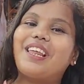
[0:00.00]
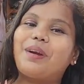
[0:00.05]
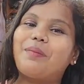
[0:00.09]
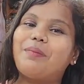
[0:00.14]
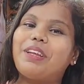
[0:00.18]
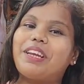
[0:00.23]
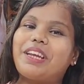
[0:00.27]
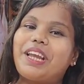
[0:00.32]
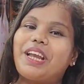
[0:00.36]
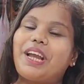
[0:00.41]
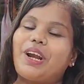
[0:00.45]

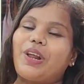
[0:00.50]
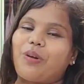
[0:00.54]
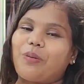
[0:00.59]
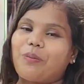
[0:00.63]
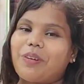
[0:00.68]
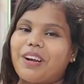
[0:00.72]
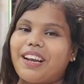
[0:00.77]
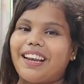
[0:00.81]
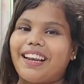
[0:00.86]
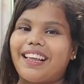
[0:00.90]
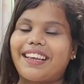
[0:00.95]
எல்லாரும் எப்படி இருக்கீங்க
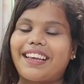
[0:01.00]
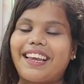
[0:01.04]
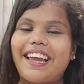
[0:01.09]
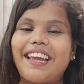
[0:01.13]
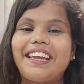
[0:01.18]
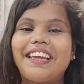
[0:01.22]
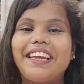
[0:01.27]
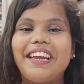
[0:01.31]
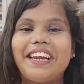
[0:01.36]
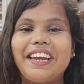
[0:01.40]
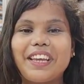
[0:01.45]
நார்மல் நல்லா
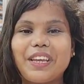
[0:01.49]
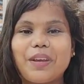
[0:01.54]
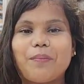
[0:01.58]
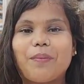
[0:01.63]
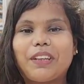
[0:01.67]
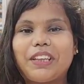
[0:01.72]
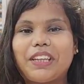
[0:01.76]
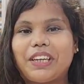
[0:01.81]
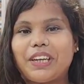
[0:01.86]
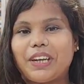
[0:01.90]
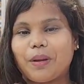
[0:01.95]
இருக்கேன் இன்றைக்கி
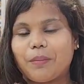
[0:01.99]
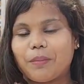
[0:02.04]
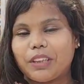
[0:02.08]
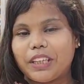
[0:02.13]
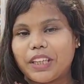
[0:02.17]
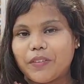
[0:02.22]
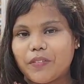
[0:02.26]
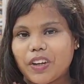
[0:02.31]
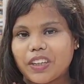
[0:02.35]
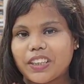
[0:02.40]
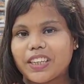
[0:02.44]
பார்த்தீங்கன்னா நம்ம
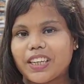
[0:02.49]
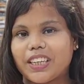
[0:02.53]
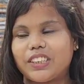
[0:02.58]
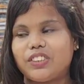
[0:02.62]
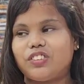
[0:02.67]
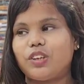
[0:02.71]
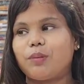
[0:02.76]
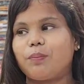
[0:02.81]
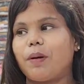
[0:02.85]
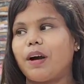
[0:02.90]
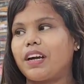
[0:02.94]
தீபாவளி
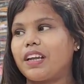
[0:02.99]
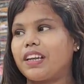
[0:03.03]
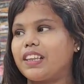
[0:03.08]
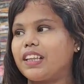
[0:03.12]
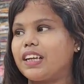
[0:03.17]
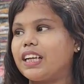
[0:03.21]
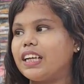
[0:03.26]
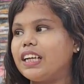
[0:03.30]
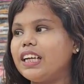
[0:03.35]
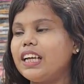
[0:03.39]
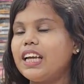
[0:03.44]
கலெக்ஷன்
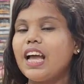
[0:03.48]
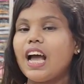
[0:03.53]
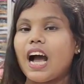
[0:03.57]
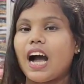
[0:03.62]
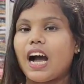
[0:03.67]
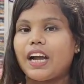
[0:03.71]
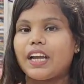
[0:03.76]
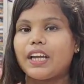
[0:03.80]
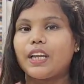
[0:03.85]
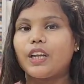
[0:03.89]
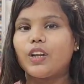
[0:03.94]
பார்க்குறதுக்கு
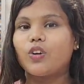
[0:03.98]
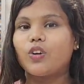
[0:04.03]
ஐ